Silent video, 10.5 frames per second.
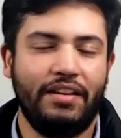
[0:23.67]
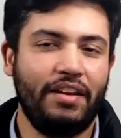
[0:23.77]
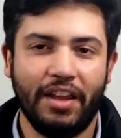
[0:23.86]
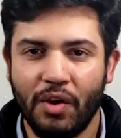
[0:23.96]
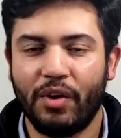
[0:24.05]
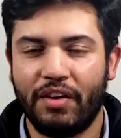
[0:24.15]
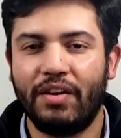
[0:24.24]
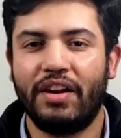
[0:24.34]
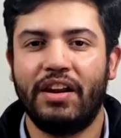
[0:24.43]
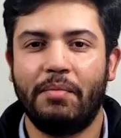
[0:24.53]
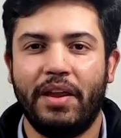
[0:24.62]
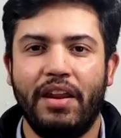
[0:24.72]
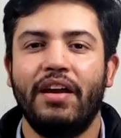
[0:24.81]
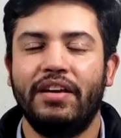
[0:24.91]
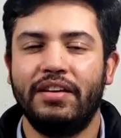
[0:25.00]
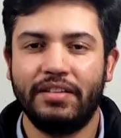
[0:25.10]
creo que vale la pena
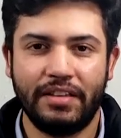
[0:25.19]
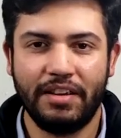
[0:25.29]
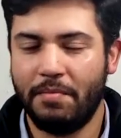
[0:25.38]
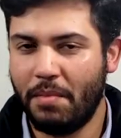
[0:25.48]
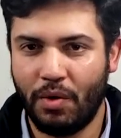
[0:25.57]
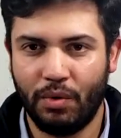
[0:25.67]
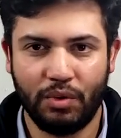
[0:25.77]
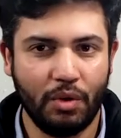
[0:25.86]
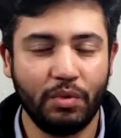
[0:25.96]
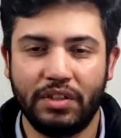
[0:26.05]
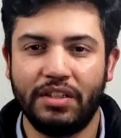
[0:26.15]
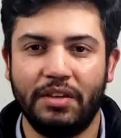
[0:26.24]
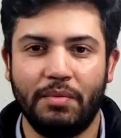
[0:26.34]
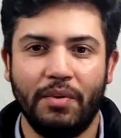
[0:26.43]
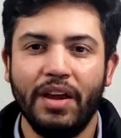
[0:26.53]
y sí, me gustó muchísimo.